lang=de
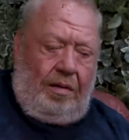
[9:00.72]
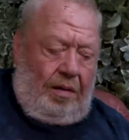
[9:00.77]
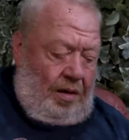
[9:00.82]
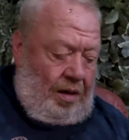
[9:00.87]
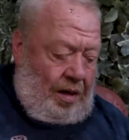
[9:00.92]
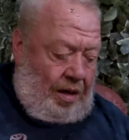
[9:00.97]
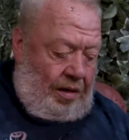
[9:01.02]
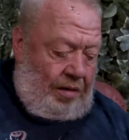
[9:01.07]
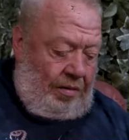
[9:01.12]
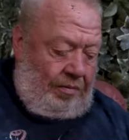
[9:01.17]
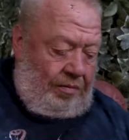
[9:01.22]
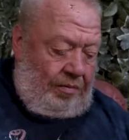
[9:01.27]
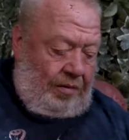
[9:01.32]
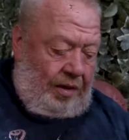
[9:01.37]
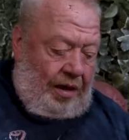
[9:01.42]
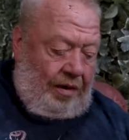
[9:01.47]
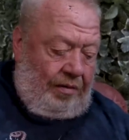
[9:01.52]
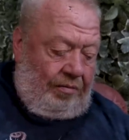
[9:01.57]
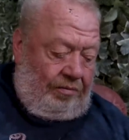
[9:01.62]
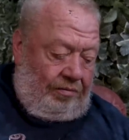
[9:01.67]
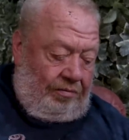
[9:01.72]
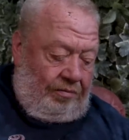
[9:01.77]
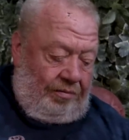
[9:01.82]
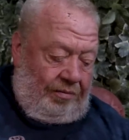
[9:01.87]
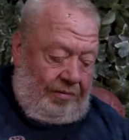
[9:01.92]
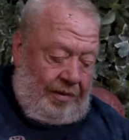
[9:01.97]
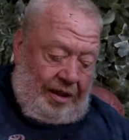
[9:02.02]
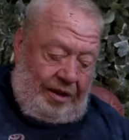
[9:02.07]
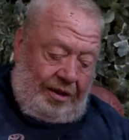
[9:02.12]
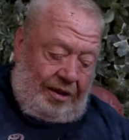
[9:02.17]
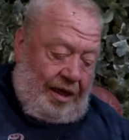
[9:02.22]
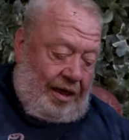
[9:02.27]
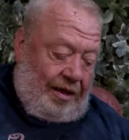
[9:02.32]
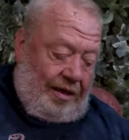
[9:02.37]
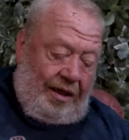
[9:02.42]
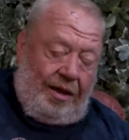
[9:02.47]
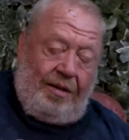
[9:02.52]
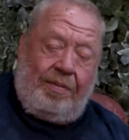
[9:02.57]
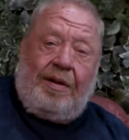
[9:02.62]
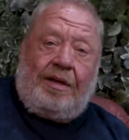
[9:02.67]
Ja, dann ist das
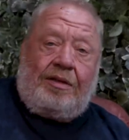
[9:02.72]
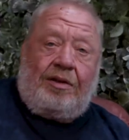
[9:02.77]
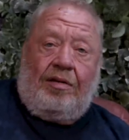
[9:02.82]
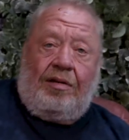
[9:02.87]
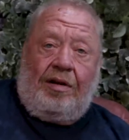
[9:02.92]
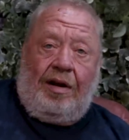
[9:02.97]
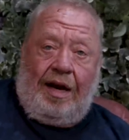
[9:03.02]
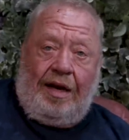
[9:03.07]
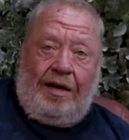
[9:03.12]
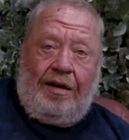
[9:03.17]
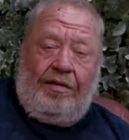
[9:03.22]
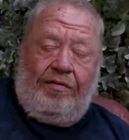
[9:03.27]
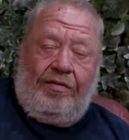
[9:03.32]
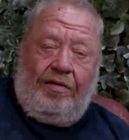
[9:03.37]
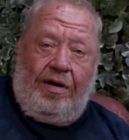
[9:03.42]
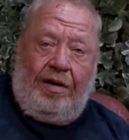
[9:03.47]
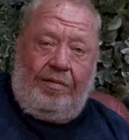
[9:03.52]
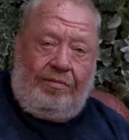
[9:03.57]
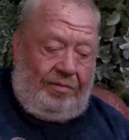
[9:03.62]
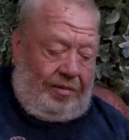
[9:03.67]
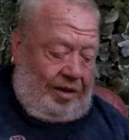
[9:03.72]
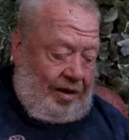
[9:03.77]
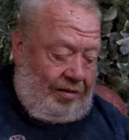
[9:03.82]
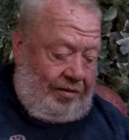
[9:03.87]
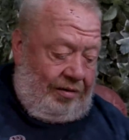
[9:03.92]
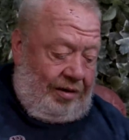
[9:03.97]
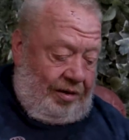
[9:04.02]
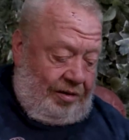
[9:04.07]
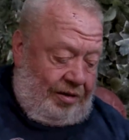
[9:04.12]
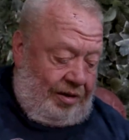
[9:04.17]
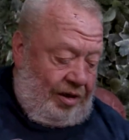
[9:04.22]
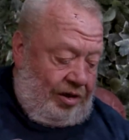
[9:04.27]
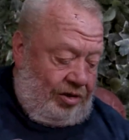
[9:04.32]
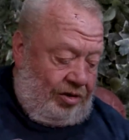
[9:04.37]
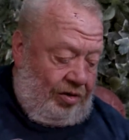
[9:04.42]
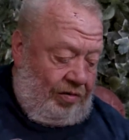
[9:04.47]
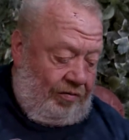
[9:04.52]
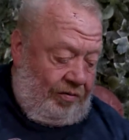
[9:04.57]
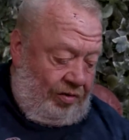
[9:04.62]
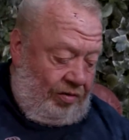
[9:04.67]
nicht mehr so ein kleiner Wurm, dann ist der
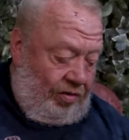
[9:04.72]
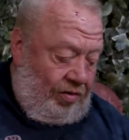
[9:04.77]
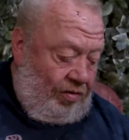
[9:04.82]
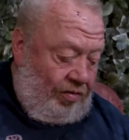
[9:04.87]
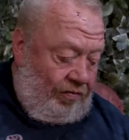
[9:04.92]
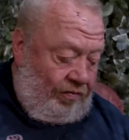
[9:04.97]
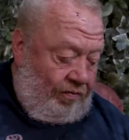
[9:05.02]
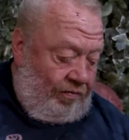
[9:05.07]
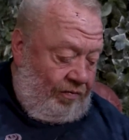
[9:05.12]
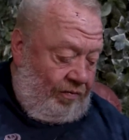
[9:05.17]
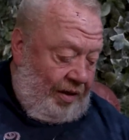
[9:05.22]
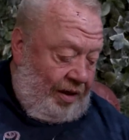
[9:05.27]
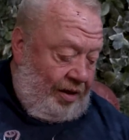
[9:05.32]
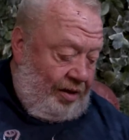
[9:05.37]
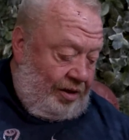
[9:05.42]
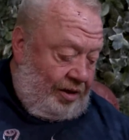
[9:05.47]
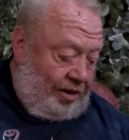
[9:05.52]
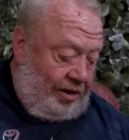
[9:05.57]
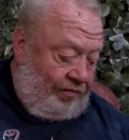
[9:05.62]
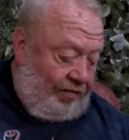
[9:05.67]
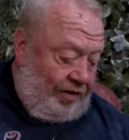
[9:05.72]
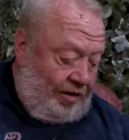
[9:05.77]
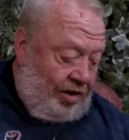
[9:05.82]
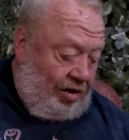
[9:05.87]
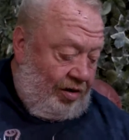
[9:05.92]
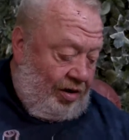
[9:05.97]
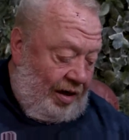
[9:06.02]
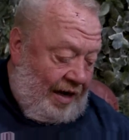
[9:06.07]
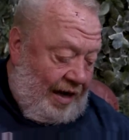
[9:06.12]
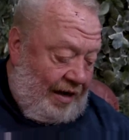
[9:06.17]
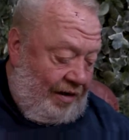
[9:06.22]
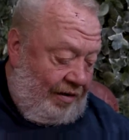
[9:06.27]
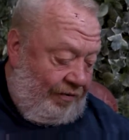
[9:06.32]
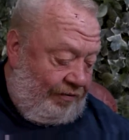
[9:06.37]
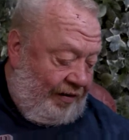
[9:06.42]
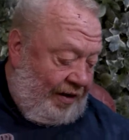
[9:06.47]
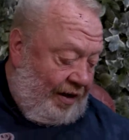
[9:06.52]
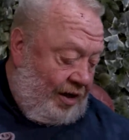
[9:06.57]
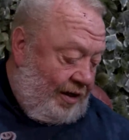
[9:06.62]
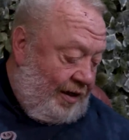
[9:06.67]
schon so mindestens wie so ein kleiner
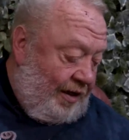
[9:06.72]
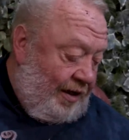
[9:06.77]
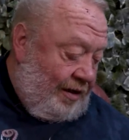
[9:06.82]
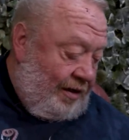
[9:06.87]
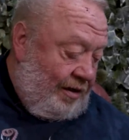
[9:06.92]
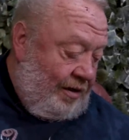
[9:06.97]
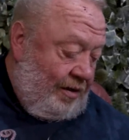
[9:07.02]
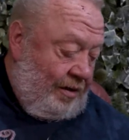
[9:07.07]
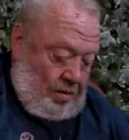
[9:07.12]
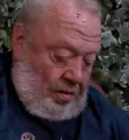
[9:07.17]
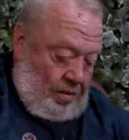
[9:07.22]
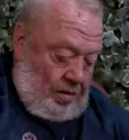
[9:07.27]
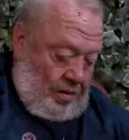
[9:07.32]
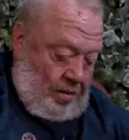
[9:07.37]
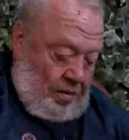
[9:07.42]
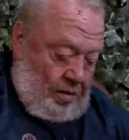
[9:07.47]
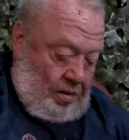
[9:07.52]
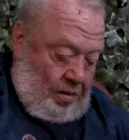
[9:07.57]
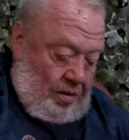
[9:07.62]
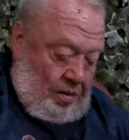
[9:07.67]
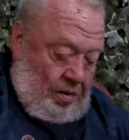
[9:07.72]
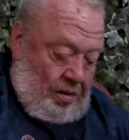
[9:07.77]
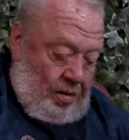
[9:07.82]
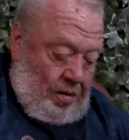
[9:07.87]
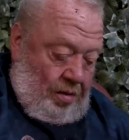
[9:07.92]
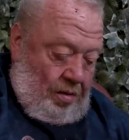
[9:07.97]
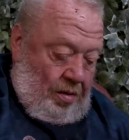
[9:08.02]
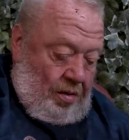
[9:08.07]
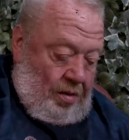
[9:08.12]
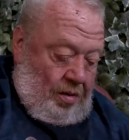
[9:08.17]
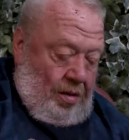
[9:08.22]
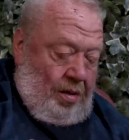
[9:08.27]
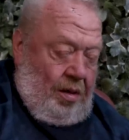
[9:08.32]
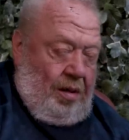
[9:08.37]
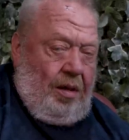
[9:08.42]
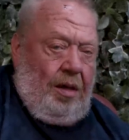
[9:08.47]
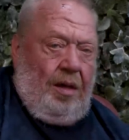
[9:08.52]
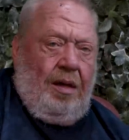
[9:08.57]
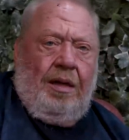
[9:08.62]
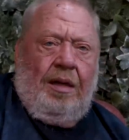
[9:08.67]
Finger dick. Tut's denn weh?
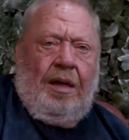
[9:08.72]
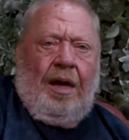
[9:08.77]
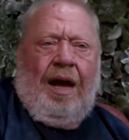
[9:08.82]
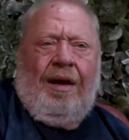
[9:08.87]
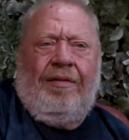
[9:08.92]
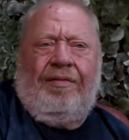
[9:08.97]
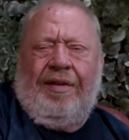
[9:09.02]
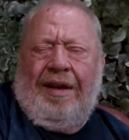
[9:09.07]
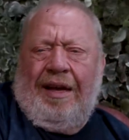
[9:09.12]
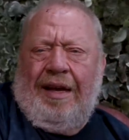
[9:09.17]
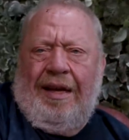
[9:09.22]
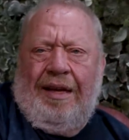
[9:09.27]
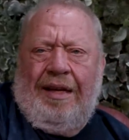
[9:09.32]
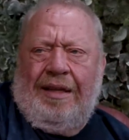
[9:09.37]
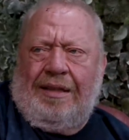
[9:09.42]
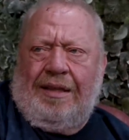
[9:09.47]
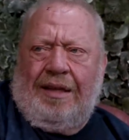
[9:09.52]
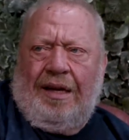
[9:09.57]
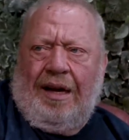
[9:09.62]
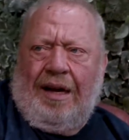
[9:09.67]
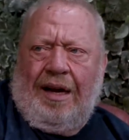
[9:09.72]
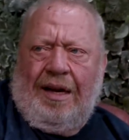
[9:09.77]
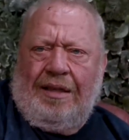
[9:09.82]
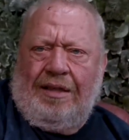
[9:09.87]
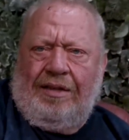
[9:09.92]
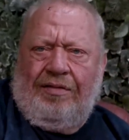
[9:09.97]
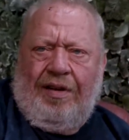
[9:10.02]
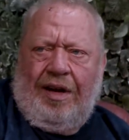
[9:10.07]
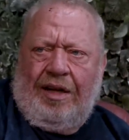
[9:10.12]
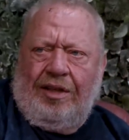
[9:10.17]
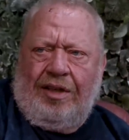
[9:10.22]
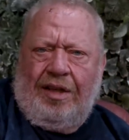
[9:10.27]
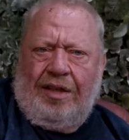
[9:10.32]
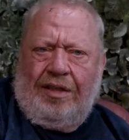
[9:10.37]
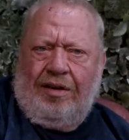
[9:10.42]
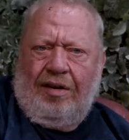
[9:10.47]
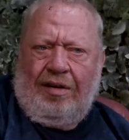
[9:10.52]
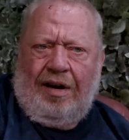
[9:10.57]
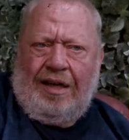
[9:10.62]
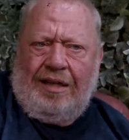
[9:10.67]
Ja, weh ist ja ganz falsch. Das ist
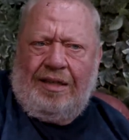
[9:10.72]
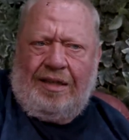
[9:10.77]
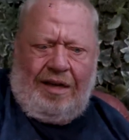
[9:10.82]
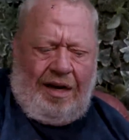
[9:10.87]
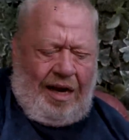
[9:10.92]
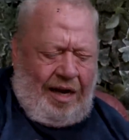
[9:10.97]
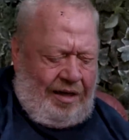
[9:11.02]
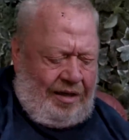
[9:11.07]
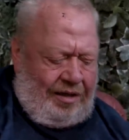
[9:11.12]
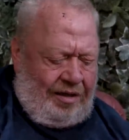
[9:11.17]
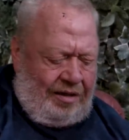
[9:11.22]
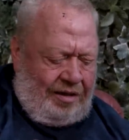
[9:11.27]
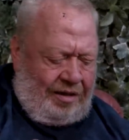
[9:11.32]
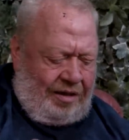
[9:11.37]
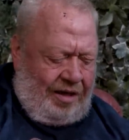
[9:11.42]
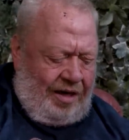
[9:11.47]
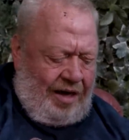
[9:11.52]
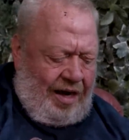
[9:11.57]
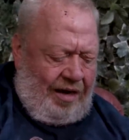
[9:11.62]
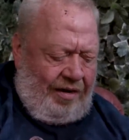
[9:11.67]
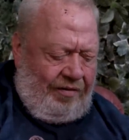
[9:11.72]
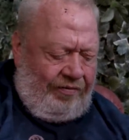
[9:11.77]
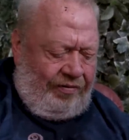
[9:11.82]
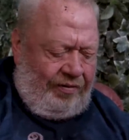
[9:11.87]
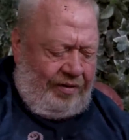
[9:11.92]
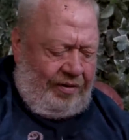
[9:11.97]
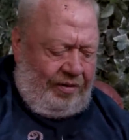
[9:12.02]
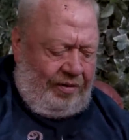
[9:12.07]
so ein ganz leichtes Kneifen.